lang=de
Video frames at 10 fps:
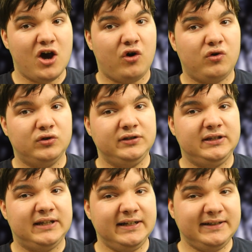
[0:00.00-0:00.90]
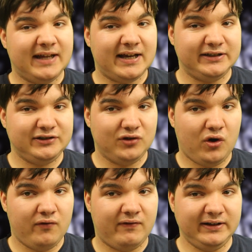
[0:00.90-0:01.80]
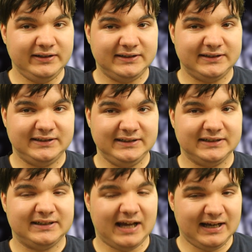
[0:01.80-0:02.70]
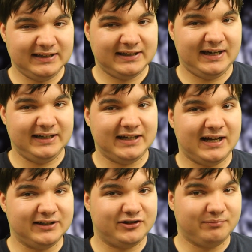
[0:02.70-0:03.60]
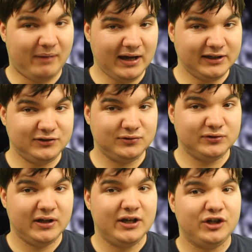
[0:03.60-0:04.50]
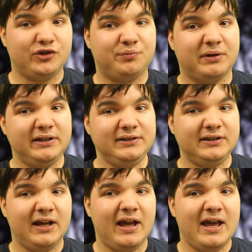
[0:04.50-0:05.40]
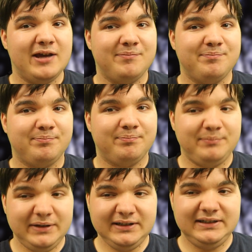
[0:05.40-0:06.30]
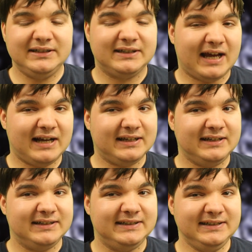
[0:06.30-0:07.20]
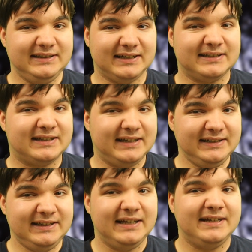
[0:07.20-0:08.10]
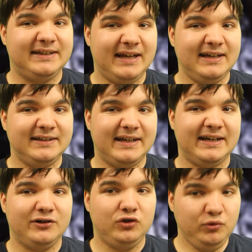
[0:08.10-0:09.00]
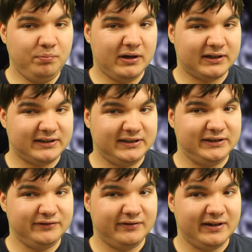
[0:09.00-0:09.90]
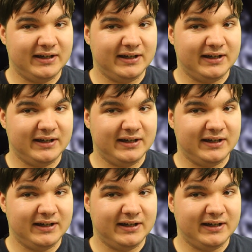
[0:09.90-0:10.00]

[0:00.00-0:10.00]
Und jetzt sage ich noch, was diese Krankheit alles machen tut, sprich, mit dieser Krankheit ist das Kind sehr, sehr hyperaktiv